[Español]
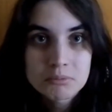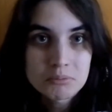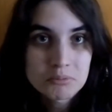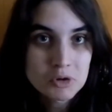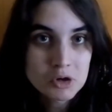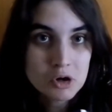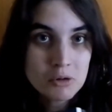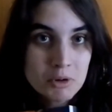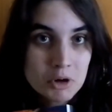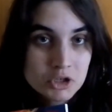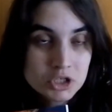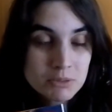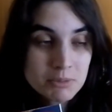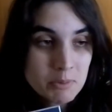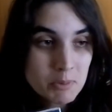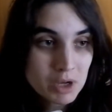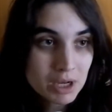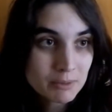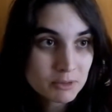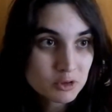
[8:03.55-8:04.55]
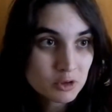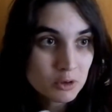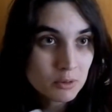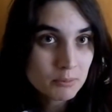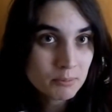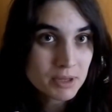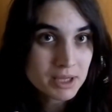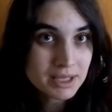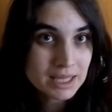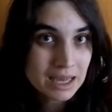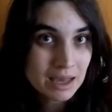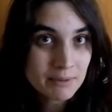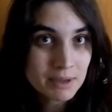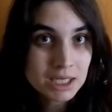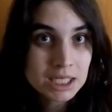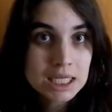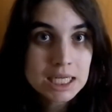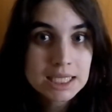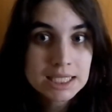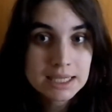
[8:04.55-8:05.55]
por lo menos el primer capítulo pintaba
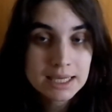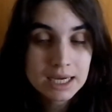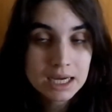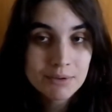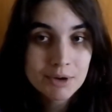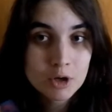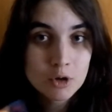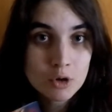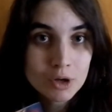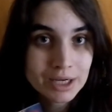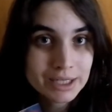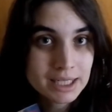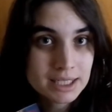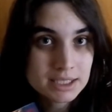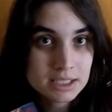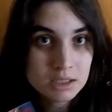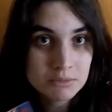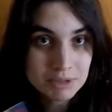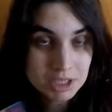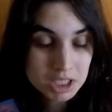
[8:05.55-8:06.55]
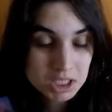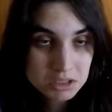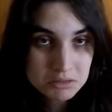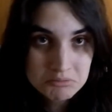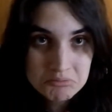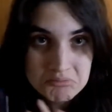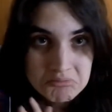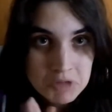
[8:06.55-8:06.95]
bien y te dejaba con ganas de más.